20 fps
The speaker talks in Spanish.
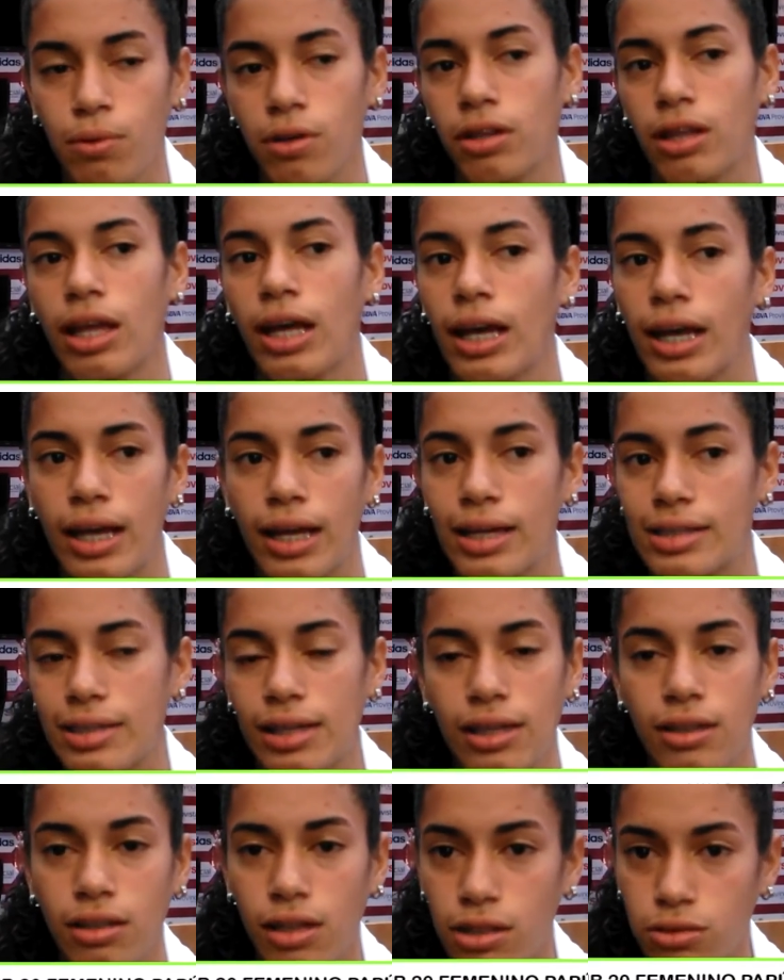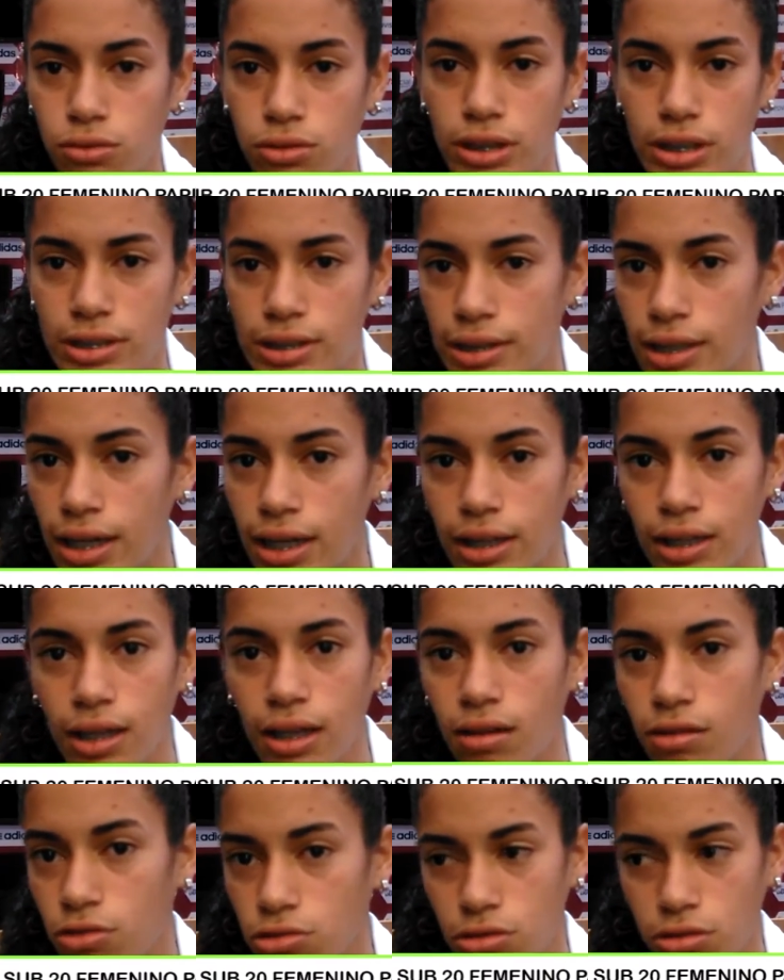no importa de que ellas sean de la
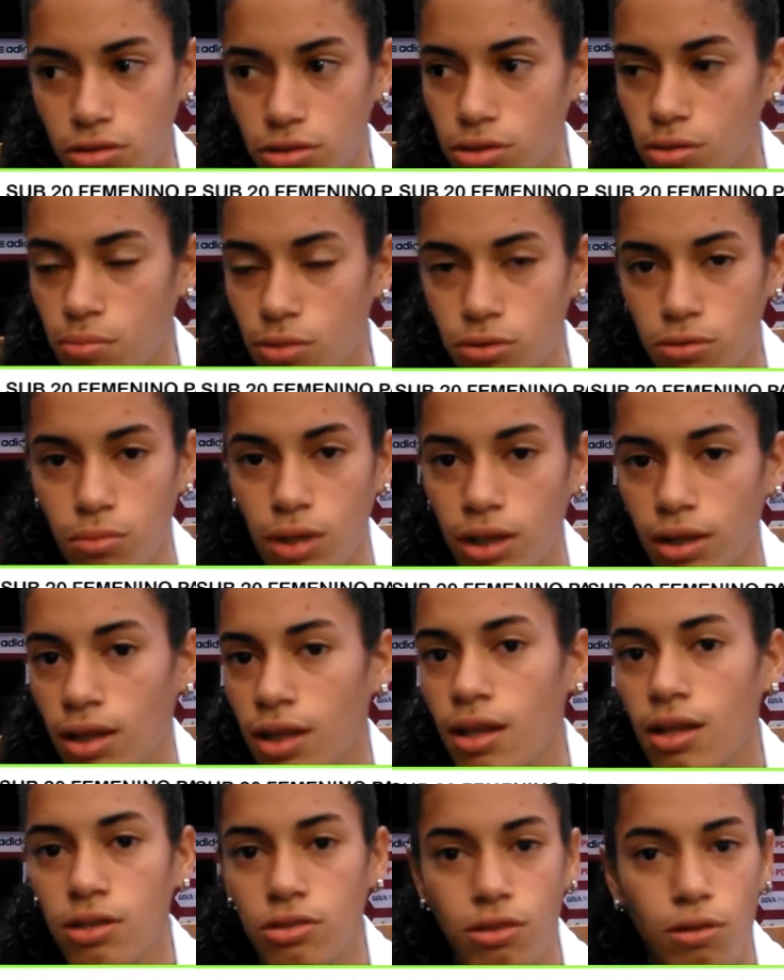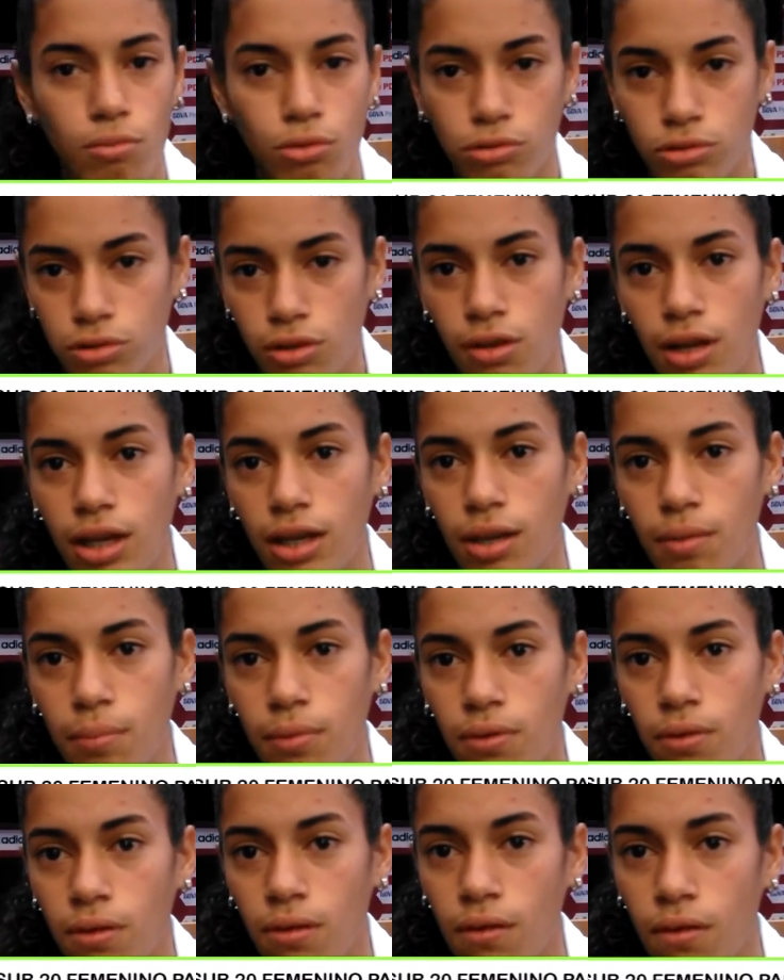sub-17 o nosotros somos sub-20, somos un solo
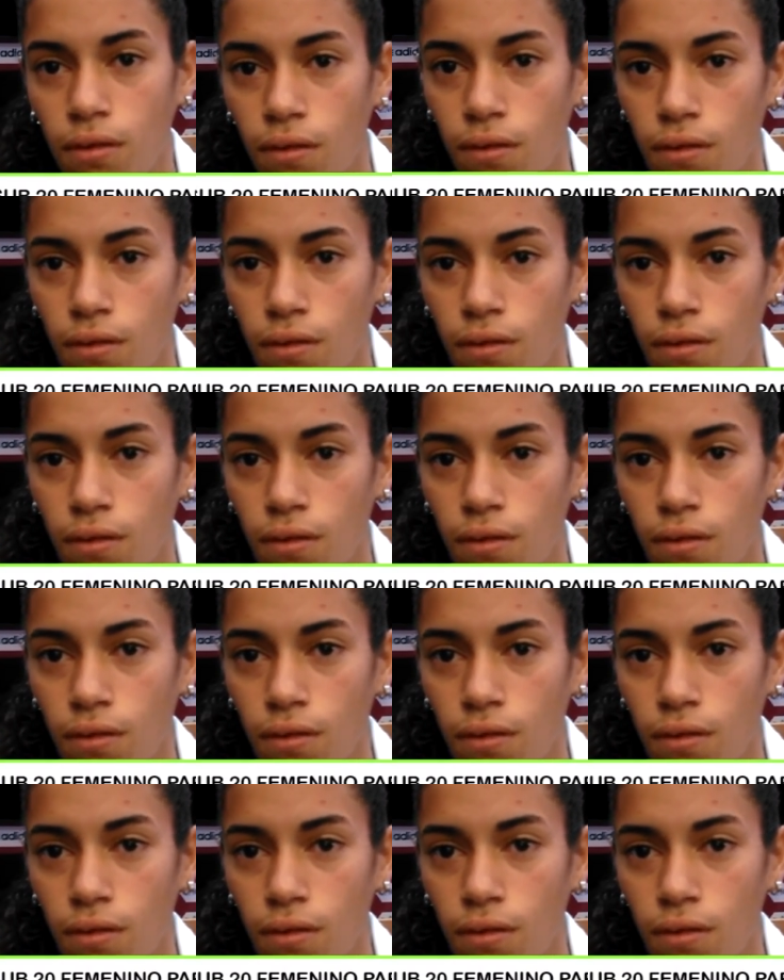equipo.